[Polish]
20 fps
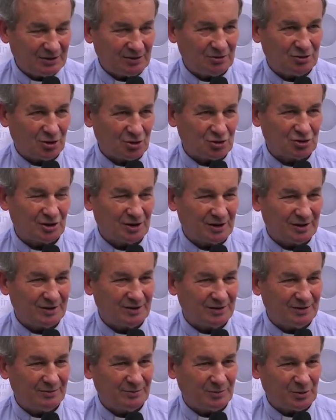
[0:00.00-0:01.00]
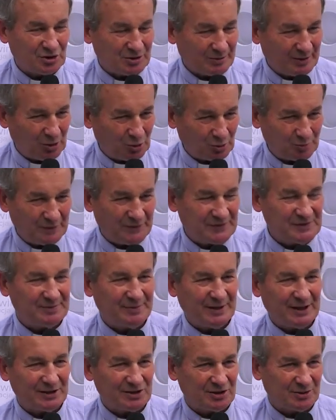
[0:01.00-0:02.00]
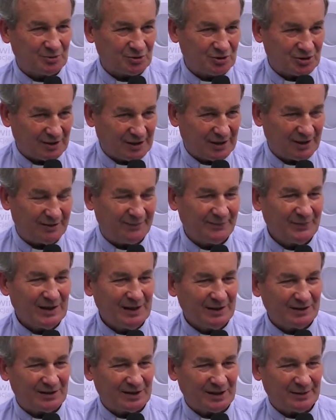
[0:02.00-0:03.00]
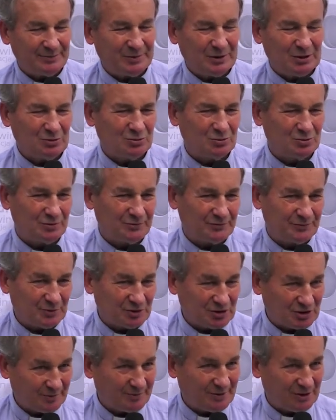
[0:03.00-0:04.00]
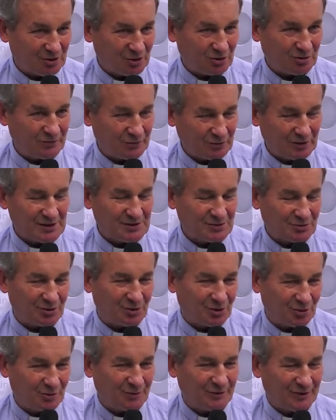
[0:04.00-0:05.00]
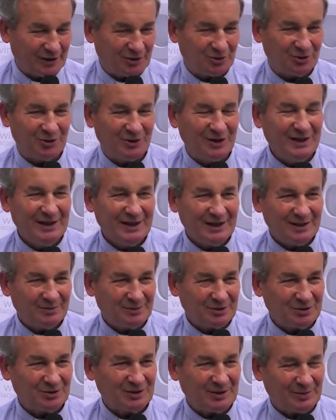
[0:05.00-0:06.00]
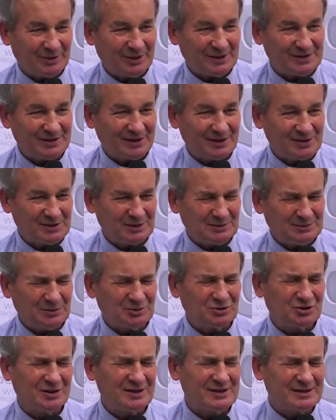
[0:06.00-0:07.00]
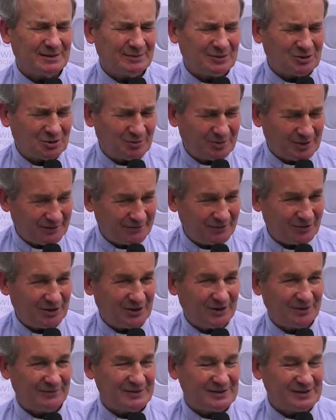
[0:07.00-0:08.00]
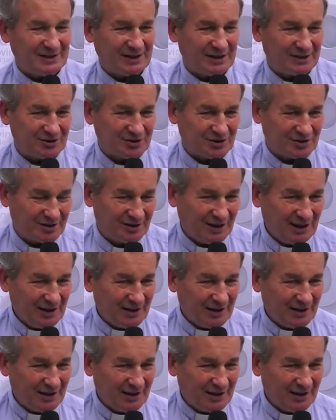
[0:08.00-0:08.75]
to, że potrzeba grupy wsparcia, potrzeba terapeutów, potrzeba 12 kroków jako metoda pracy nad sobą, czyli sama dobra wola nie wystarczy.